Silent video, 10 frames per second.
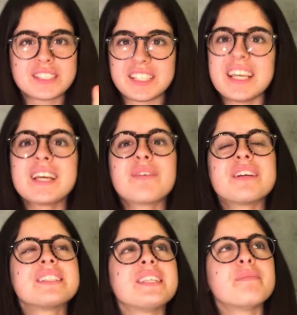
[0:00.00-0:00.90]
Sì,
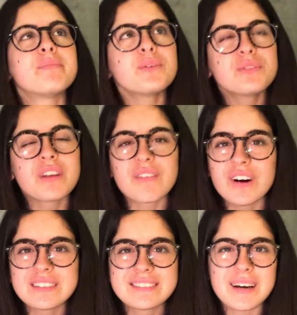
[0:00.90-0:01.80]
questi più di una
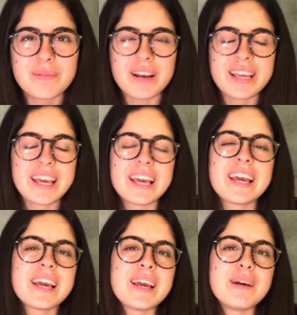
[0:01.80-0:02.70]
volta
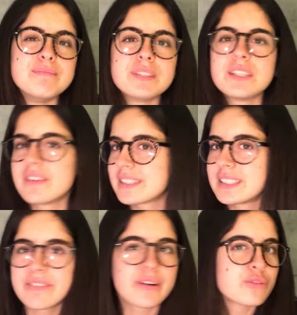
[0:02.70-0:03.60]
perché mi
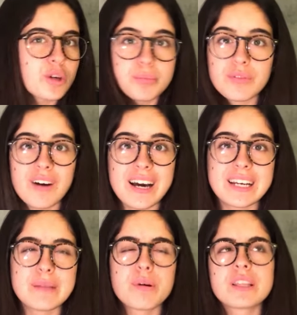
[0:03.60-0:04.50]
divertivano troppo
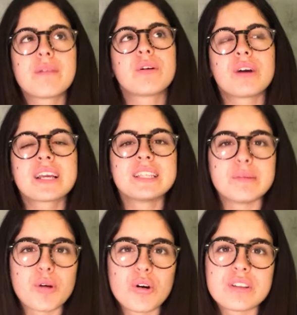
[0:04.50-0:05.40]
farli, poi andavano anche di
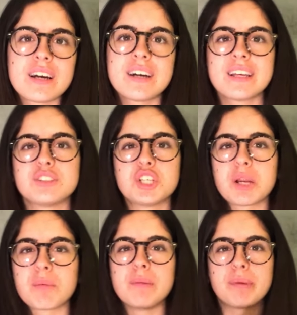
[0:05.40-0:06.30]
moda e
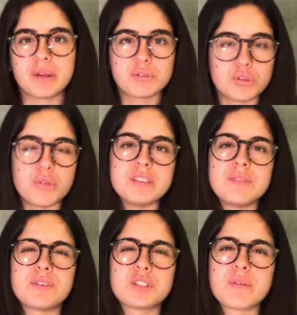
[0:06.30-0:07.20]
c'era quel periodo dove si
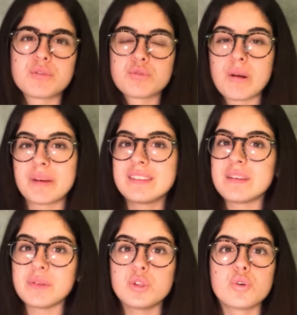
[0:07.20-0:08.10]
facevano solamente
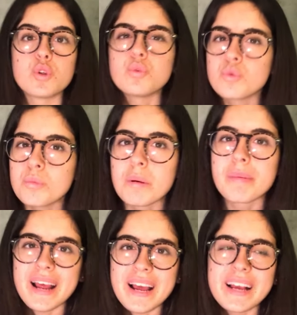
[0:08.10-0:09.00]
video YouTube
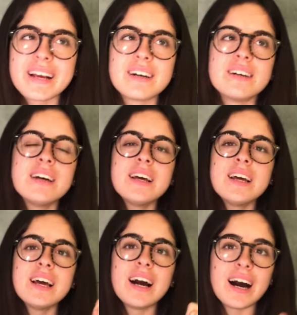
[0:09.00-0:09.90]
prank
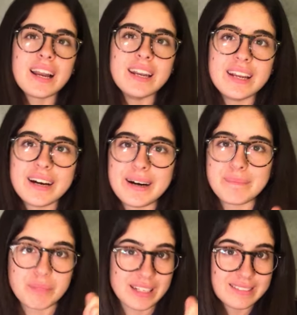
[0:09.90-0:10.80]

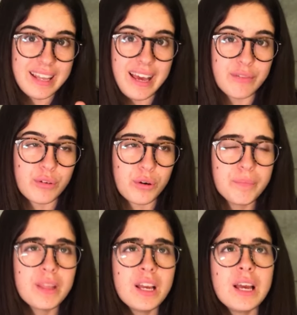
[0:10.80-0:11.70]
al, al
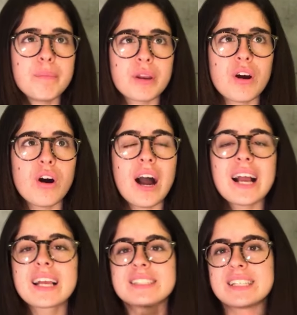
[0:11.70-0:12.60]
telefono però
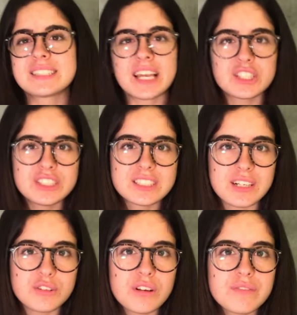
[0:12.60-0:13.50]
anche senza
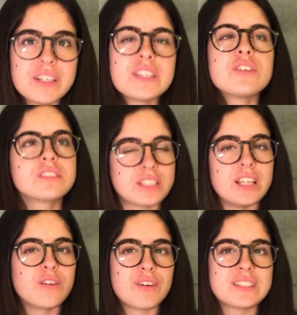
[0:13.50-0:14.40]
registrando il video, sì,
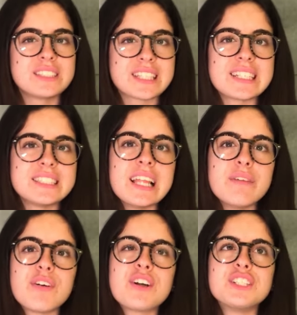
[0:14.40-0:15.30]
gli ho fatti scherzi
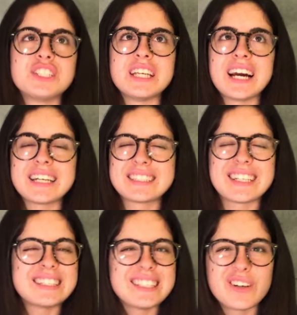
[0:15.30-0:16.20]
telefonici a
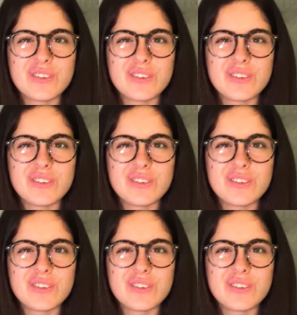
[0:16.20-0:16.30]
tanti